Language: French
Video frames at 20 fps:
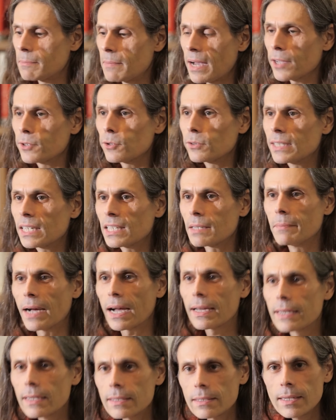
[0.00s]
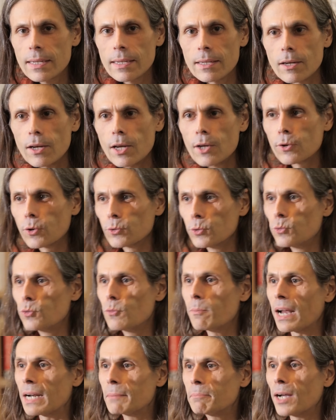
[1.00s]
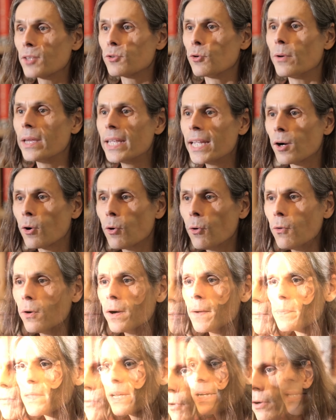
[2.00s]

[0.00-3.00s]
des marionnettes marketing, qu'on ne nous parle pas de héros.